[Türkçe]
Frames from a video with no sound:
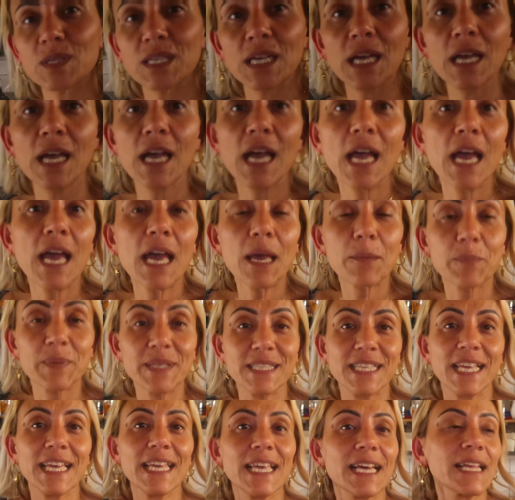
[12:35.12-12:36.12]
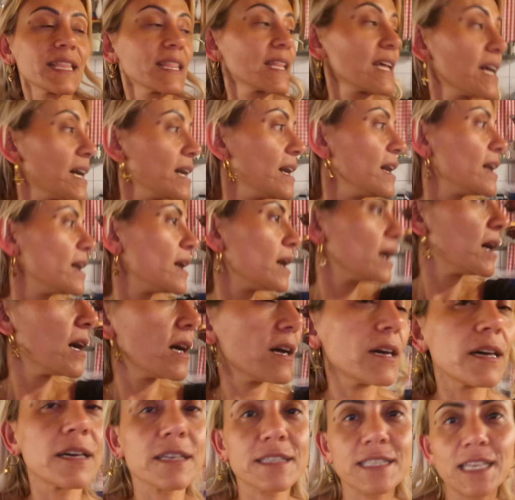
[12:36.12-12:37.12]
bize. Bize yanına
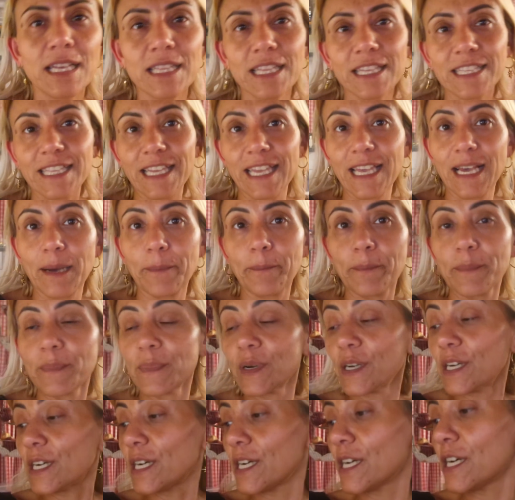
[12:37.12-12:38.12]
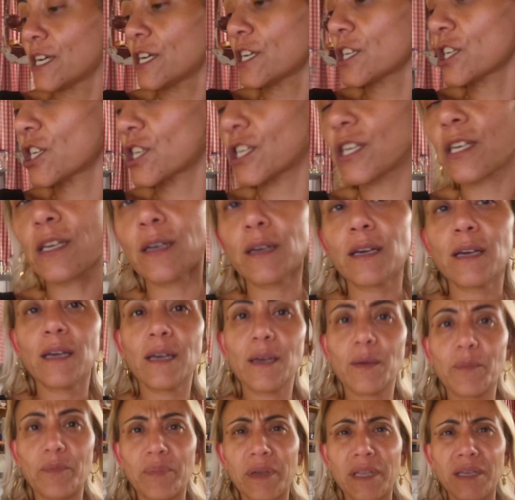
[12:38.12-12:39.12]
e, salata yapmış.
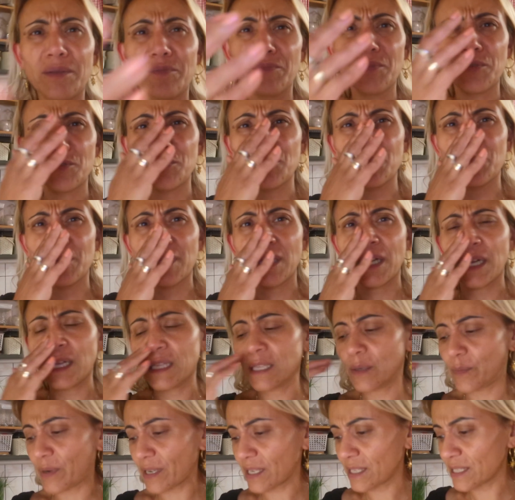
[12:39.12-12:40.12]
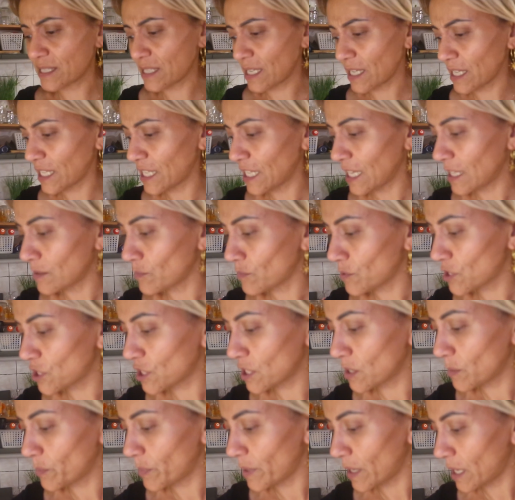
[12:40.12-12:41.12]
Benim yüzümün haline bakın. Sanki
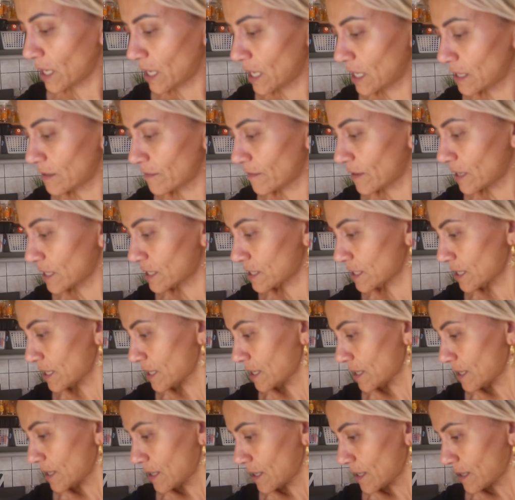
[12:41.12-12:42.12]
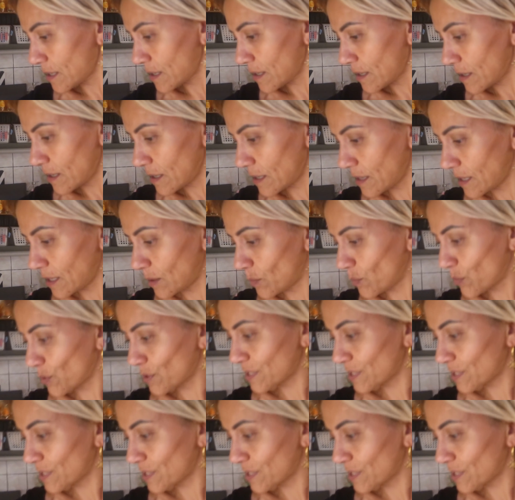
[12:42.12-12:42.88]
yanmış gibi bir hali var. Allah'ım